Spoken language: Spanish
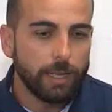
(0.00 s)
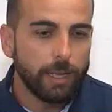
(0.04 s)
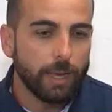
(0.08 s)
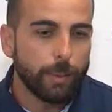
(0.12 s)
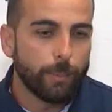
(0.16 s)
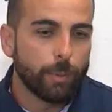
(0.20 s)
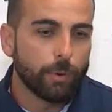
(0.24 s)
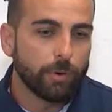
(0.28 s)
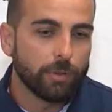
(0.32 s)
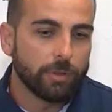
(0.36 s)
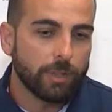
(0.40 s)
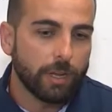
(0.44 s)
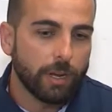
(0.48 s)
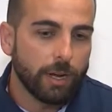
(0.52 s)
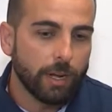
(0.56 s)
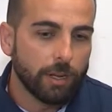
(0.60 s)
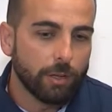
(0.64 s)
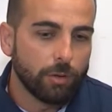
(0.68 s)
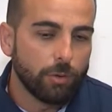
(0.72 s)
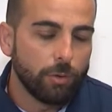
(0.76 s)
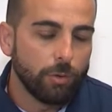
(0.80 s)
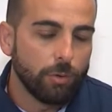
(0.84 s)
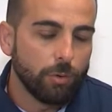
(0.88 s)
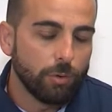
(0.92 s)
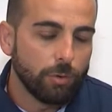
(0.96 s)
Y aportar
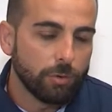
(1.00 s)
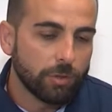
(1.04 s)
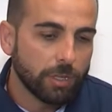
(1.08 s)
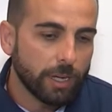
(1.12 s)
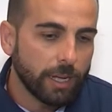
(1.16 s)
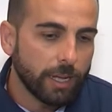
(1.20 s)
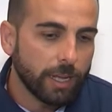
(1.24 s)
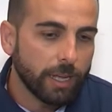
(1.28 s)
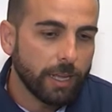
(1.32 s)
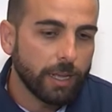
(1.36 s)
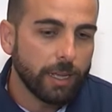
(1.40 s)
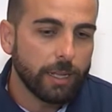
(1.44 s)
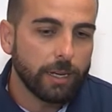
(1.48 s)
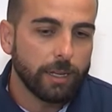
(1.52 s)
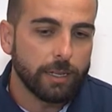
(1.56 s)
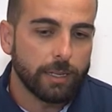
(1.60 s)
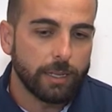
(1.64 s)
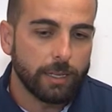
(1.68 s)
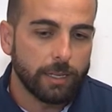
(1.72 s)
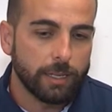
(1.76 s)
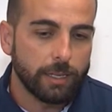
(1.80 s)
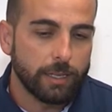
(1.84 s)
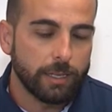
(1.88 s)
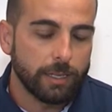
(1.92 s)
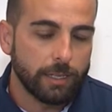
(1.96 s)
al club, traer
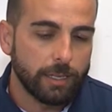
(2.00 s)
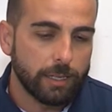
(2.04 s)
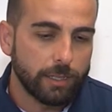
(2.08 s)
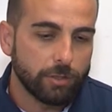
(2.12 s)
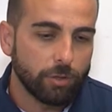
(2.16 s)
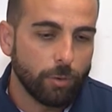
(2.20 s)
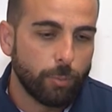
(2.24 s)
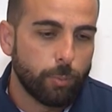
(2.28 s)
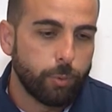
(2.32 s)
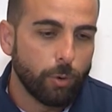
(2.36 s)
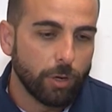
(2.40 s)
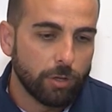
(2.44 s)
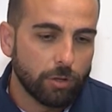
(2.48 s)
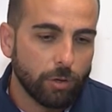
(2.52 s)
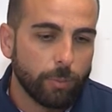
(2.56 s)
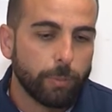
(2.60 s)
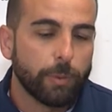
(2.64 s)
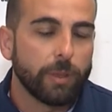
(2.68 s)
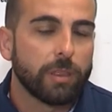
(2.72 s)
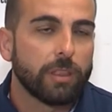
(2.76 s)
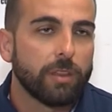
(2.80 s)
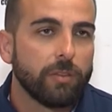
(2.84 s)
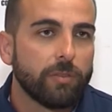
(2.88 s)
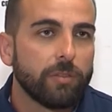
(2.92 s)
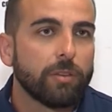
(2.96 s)
eh, esos puestos
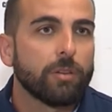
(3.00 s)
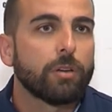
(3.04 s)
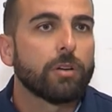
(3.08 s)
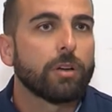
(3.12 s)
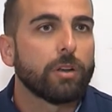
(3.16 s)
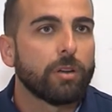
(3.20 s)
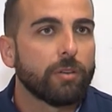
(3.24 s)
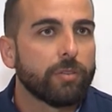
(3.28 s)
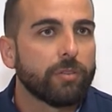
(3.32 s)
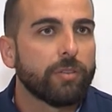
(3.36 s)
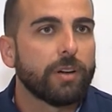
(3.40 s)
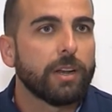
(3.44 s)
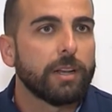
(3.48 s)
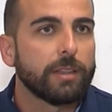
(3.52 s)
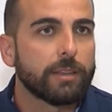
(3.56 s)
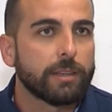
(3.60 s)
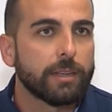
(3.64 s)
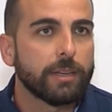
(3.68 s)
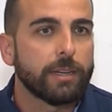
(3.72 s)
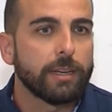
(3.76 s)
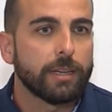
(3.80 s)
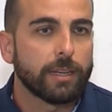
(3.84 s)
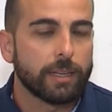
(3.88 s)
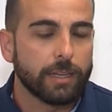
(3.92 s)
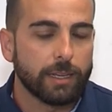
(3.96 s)
específicos que nos
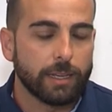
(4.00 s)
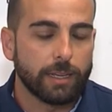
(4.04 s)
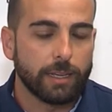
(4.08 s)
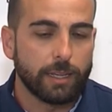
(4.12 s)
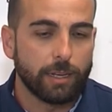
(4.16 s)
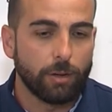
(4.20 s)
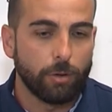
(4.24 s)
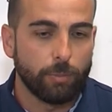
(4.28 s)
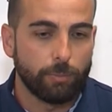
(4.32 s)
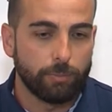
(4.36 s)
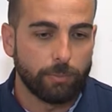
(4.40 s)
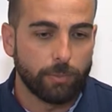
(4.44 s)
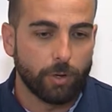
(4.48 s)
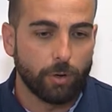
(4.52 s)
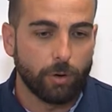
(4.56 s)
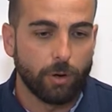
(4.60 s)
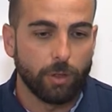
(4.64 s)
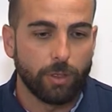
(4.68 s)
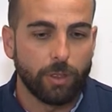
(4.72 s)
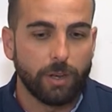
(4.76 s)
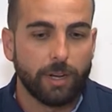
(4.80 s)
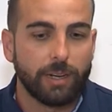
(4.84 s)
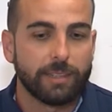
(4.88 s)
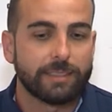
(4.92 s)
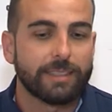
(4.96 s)
faltan, que, que, nos,
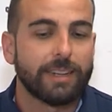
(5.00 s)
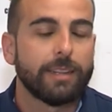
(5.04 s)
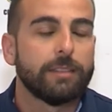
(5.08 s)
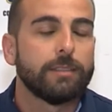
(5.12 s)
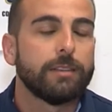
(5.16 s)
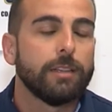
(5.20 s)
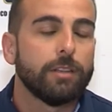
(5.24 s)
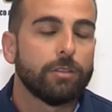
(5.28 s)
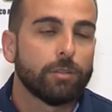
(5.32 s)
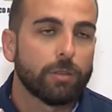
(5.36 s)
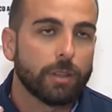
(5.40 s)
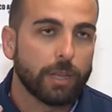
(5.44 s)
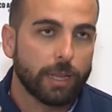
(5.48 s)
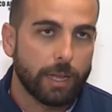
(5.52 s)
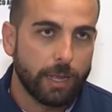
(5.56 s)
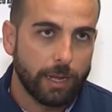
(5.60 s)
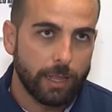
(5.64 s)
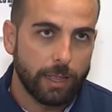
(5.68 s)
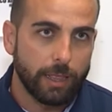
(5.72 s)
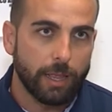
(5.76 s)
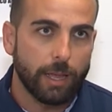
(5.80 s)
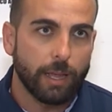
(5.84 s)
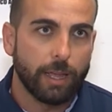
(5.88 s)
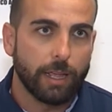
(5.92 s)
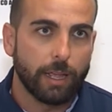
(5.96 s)
den el saltito de
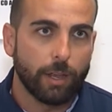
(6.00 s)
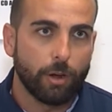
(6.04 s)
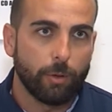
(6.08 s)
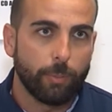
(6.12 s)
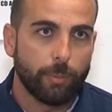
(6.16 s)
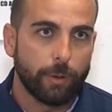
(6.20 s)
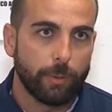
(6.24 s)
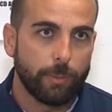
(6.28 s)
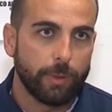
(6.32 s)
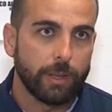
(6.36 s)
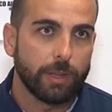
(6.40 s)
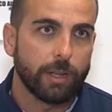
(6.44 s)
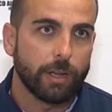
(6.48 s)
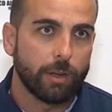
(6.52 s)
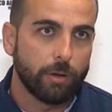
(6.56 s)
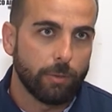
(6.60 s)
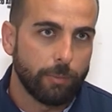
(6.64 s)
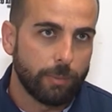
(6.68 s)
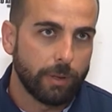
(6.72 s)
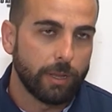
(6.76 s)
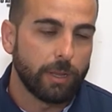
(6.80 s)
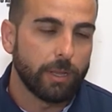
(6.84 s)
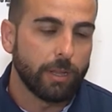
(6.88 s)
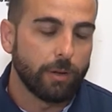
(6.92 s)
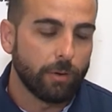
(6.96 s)
calidad y que nos permitan
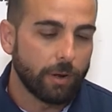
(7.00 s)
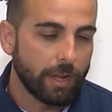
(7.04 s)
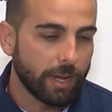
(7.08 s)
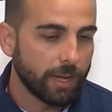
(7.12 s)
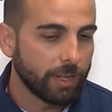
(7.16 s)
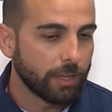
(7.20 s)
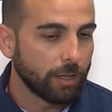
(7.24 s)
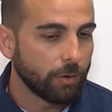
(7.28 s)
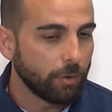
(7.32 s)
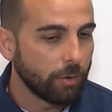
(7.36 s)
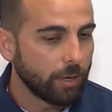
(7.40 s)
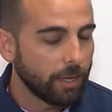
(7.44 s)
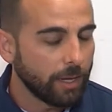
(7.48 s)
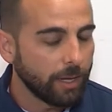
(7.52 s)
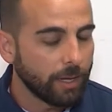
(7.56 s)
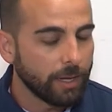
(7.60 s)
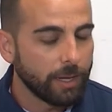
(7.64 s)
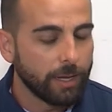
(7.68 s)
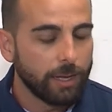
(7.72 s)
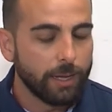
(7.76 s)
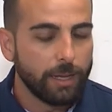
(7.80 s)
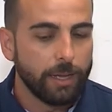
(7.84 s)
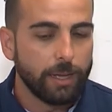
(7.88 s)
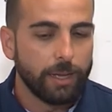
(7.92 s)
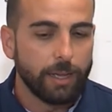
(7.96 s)
competir en una
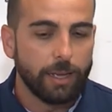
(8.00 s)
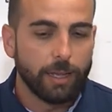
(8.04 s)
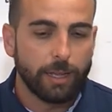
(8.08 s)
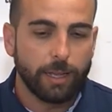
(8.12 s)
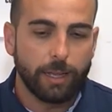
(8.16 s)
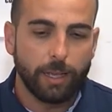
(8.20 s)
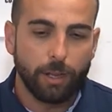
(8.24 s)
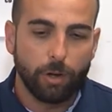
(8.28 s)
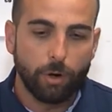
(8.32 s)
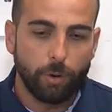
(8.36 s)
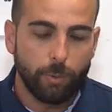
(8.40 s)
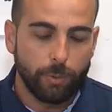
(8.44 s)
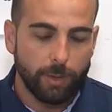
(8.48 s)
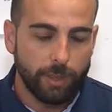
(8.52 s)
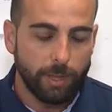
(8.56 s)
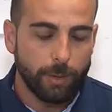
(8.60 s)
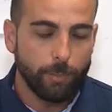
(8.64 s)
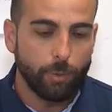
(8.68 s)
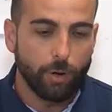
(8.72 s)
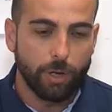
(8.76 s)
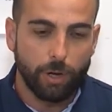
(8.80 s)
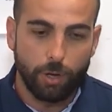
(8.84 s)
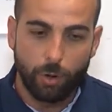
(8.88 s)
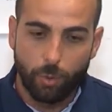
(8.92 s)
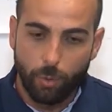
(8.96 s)
categoría que no
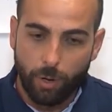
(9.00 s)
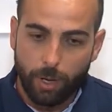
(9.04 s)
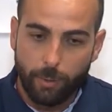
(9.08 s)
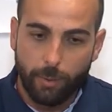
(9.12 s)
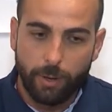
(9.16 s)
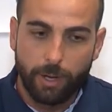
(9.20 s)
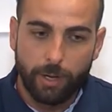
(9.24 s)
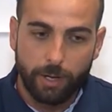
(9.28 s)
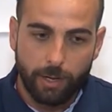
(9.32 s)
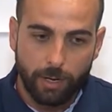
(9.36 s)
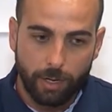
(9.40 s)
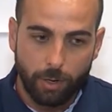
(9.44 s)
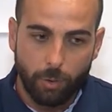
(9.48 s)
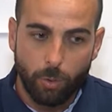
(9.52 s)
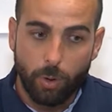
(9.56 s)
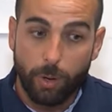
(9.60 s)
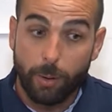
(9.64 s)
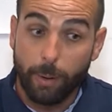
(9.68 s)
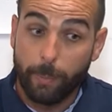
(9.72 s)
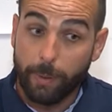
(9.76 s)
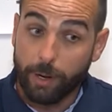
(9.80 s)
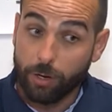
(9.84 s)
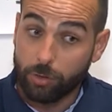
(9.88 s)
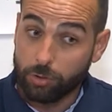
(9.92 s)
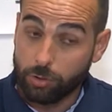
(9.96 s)
olvidemos es nueva,
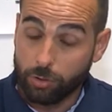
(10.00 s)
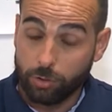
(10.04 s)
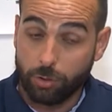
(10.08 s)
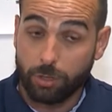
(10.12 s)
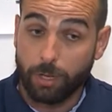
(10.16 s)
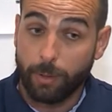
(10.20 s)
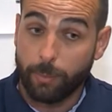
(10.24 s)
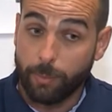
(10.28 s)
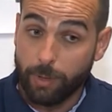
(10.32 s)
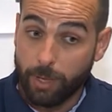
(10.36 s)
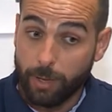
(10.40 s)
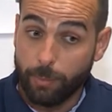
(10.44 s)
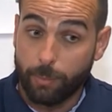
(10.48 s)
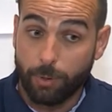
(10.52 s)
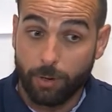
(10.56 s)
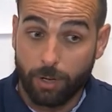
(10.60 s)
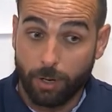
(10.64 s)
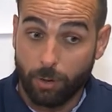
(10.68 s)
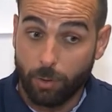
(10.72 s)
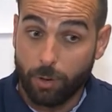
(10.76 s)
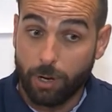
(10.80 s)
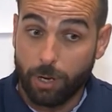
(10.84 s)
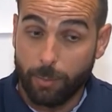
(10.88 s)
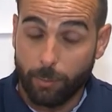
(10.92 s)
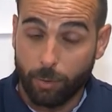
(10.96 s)
nueva para nosotros también,
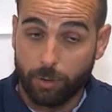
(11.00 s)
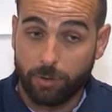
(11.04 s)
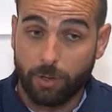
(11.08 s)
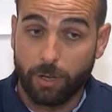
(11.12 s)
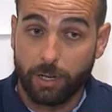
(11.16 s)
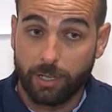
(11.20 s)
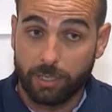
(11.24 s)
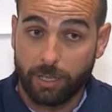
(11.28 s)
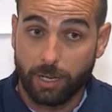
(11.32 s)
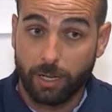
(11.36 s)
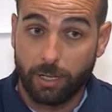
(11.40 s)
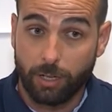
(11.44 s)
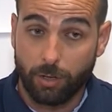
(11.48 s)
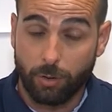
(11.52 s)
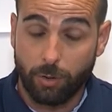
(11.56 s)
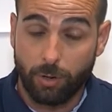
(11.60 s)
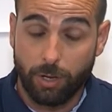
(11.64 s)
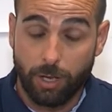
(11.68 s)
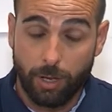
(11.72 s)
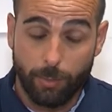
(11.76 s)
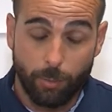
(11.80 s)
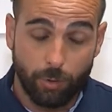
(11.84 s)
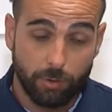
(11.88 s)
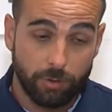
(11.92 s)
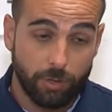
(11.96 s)
porque nunca hemos estado en esa
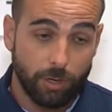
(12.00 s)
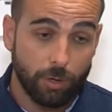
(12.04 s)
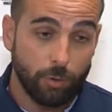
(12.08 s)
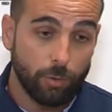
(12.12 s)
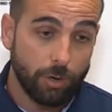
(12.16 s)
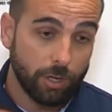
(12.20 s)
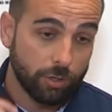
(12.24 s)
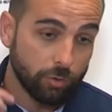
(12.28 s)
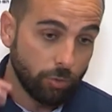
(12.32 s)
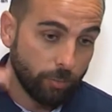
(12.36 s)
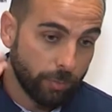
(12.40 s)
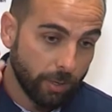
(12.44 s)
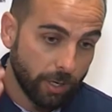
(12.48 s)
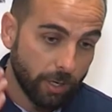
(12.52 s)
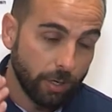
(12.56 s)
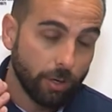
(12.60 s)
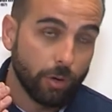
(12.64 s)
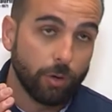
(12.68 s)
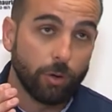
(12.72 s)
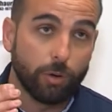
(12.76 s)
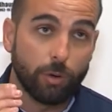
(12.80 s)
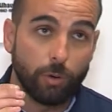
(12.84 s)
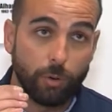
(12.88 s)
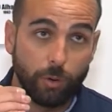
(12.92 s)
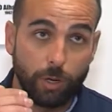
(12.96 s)
categoría, hemos estado en una
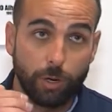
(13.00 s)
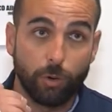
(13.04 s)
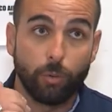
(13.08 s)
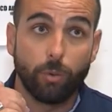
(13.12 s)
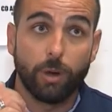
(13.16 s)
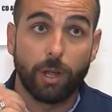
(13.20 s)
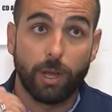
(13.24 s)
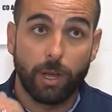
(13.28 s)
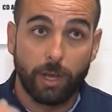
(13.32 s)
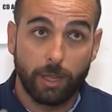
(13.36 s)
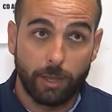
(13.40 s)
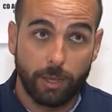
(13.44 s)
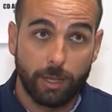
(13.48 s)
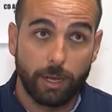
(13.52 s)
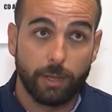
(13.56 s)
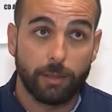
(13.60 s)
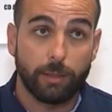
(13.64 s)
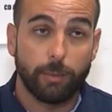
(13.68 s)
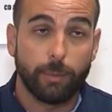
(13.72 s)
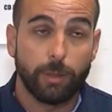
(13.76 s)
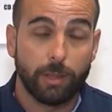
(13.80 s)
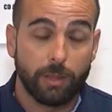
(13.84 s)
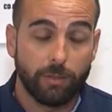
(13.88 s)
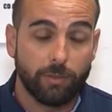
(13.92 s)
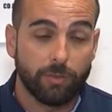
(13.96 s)
superior o en una
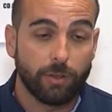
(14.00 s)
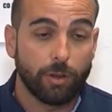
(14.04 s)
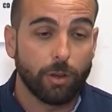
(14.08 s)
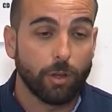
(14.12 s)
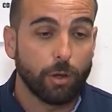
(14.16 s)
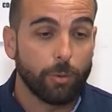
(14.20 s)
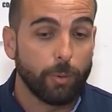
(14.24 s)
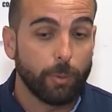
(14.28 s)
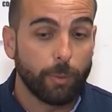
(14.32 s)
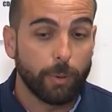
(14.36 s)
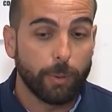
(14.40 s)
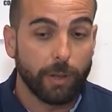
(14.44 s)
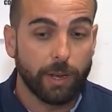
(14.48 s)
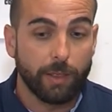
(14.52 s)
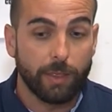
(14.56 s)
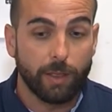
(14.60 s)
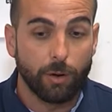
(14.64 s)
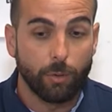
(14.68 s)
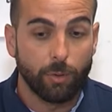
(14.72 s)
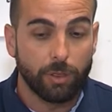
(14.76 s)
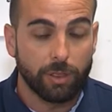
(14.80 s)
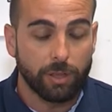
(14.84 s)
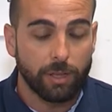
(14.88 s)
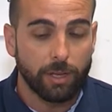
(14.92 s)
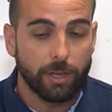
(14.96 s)
directamente inferior como primera
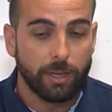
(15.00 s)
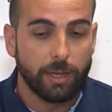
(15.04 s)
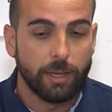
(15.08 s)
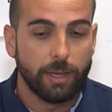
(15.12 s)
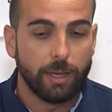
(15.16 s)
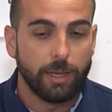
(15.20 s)
andaluza,